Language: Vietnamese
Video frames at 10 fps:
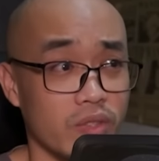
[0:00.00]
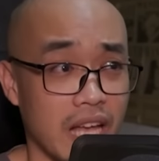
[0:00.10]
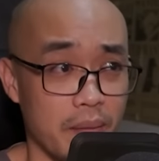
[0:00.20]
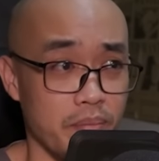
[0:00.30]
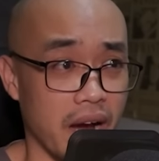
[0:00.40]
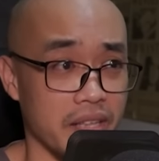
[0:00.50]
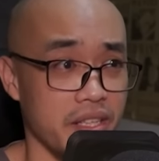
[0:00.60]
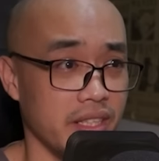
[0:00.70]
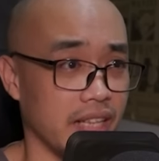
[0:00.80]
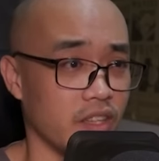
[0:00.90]
Hồ Tái
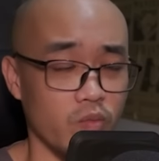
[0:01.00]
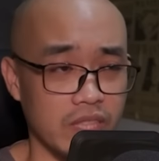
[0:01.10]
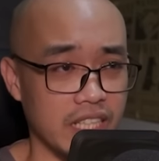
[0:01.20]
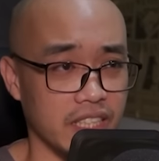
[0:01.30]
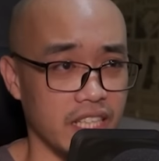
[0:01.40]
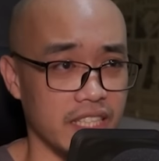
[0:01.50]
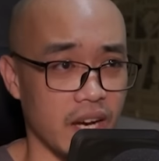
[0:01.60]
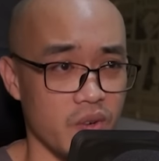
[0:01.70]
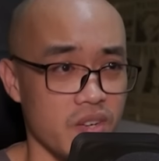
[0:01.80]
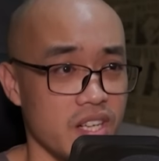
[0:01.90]
Lôi dường như cũng không đoán
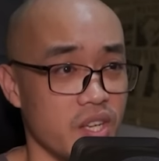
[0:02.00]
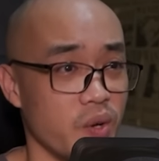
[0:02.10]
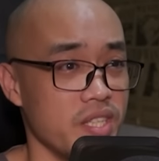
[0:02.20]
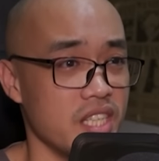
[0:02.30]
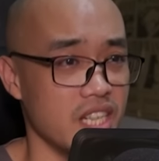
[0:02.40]
được vì sao.